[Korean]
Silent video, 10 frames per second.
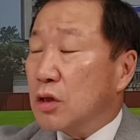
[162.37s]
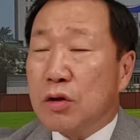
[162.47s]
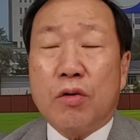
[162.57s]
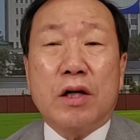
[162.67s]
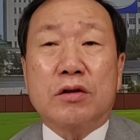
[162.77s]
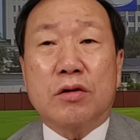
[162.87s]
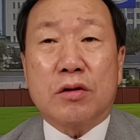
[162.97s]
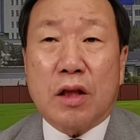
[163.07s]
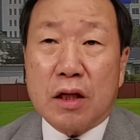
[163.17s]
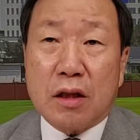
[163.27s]
그
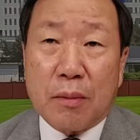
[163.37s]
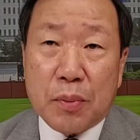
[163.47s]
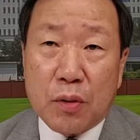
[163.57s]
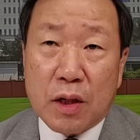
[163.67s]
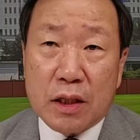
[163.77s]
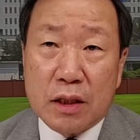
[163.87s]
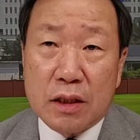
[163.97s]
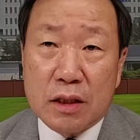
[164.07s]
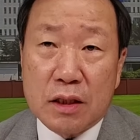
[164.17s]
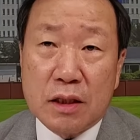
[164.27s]
황성택 대표가
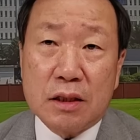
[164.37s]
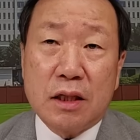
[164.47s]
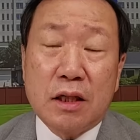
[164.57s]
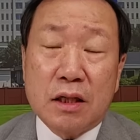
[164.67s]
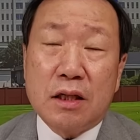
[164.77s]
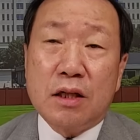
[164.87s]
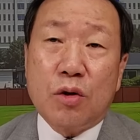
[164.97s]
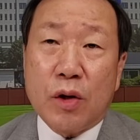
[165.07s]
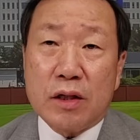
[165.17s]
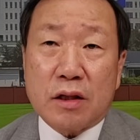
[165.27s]
있는
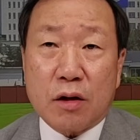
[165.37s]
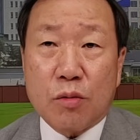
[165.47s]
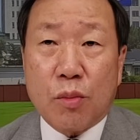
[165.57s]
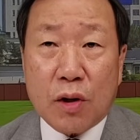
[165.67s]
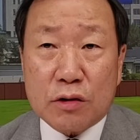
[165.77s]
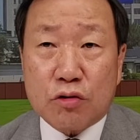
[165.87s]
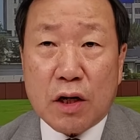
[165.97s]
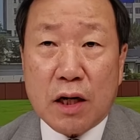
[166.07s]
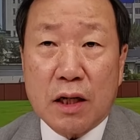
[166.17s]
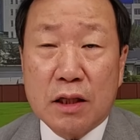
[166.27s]
그 회사로
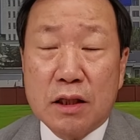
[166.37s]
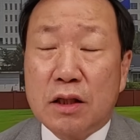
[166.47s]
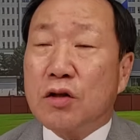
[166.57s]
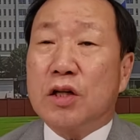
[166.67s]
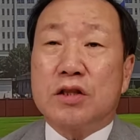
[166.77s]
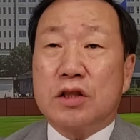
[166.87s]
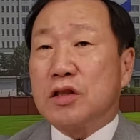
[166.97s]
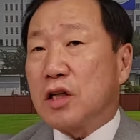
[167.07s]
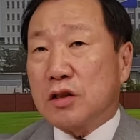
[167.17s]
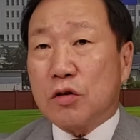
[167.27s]
몰아줘라 이렇게
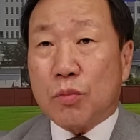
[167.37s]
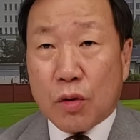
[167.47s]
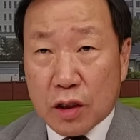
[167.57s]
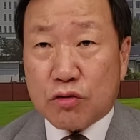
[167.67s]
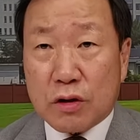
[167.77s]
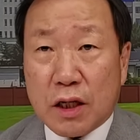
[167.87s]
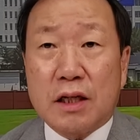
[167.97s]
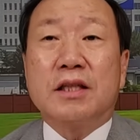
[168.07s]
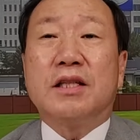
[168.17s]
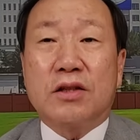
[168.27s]
지시를 해서 몰아줬다
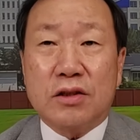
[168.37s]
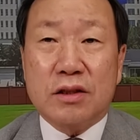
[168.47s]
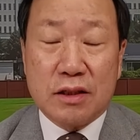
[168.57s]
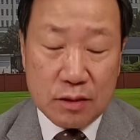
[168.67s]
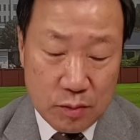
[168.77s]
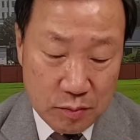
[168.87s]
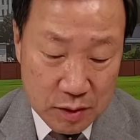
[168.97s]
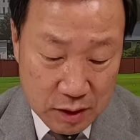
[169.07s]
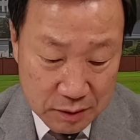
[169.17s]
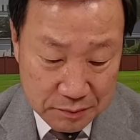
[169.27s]
이런
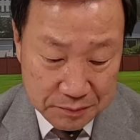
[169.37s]
의미입니다.